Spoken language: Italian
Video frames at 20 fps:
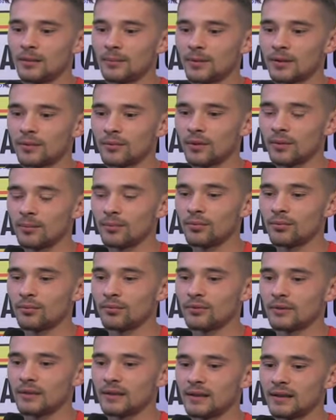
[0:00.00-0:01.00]
per quei
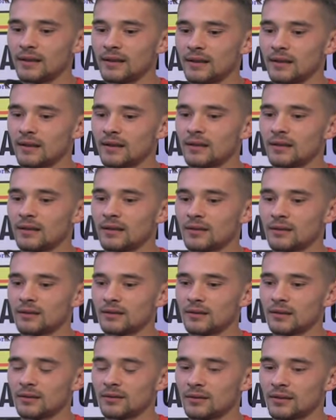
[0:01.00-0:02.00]
punti, eh,
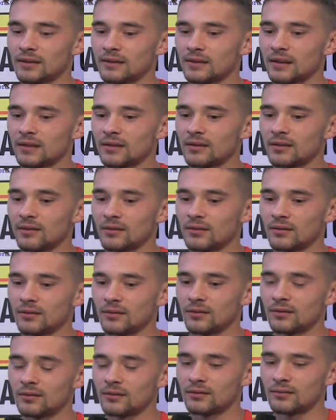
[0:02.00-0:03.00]
dato che
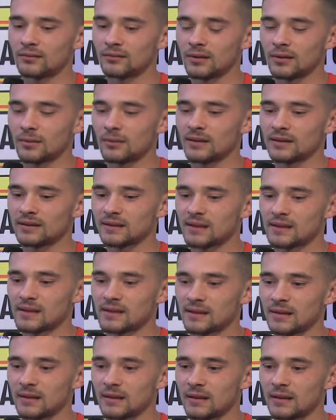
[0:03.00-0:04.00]
stanno
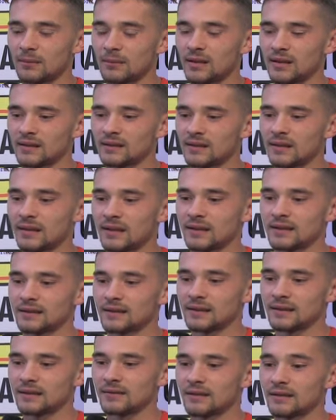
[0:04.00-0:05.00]
abbastanza bassi in
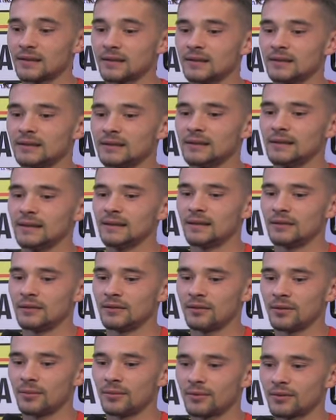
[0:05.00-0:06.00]
classifica.
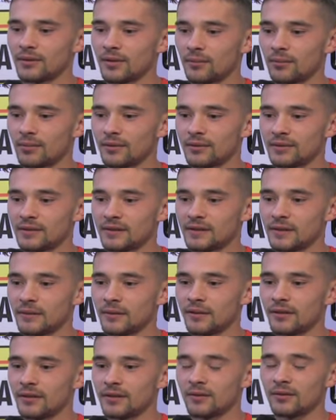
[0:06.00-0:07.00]
Noi purtroppo non ci
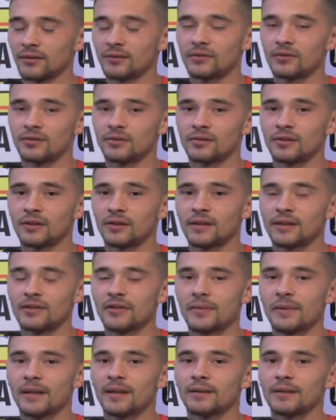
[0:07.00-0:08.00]
siamo arrivati col giusto
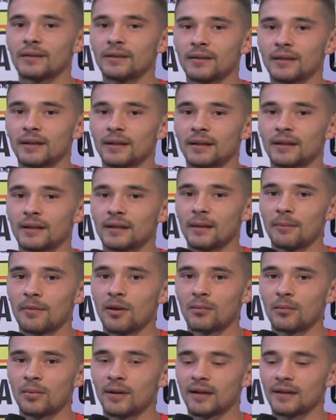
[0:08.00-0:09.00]
atteggiamento e ne
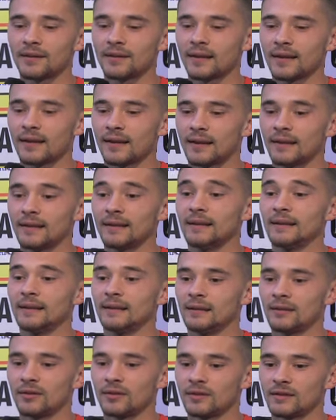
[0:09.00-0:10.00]
abbiamo pagate care.
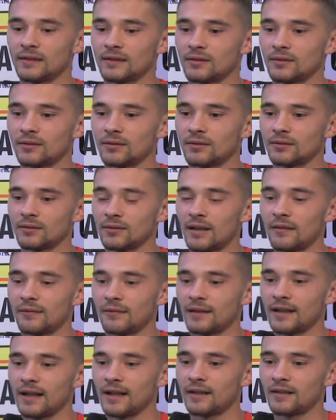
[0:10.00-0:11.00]
Questo è il
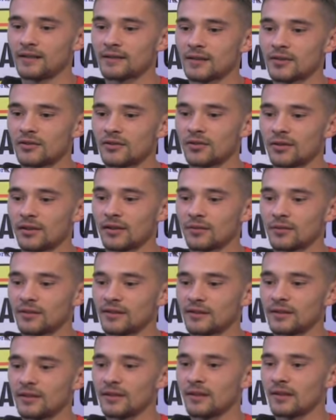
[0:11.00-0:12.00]
finale di stagione in
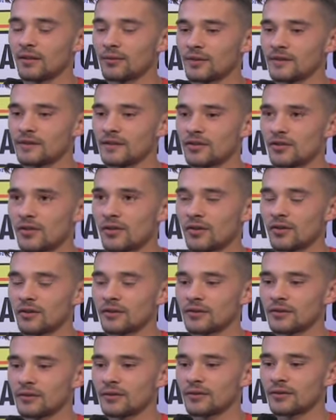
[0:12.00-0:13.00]
questi, in questi,
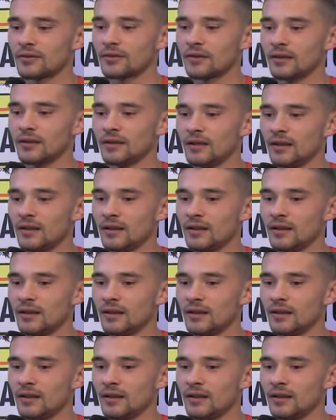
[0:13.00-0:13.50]
gironi, sono così,